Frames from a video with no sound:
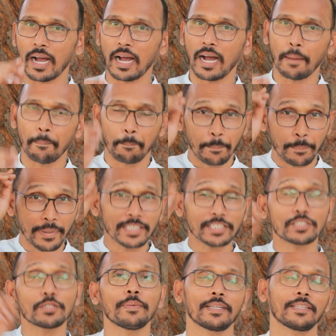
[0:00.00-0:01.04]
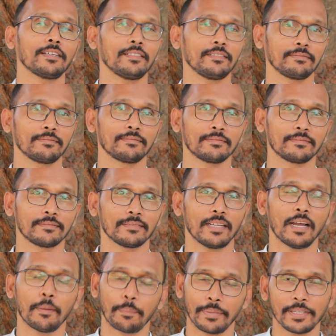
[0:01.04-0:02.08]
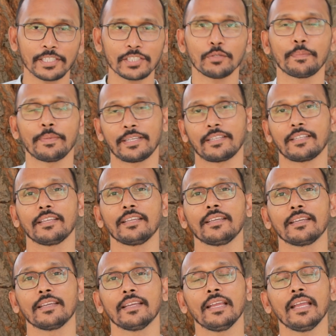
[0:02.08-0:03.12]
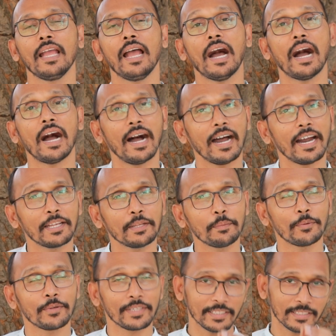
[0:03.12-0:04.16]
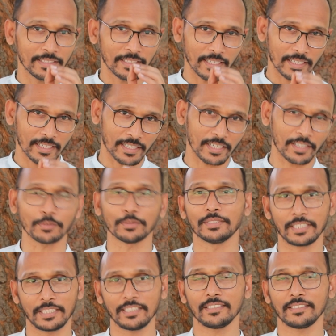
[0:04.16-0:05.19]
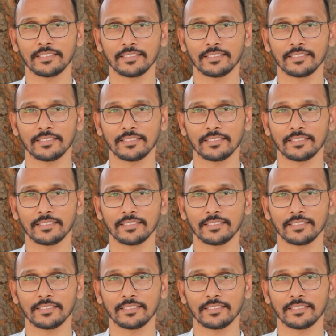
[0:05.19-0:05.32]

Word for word: ఆ పేస్ట్ పెట్టాలి ఆ పేస్ట్ పెట్టి ఆరిపోయిందాకా ఉండి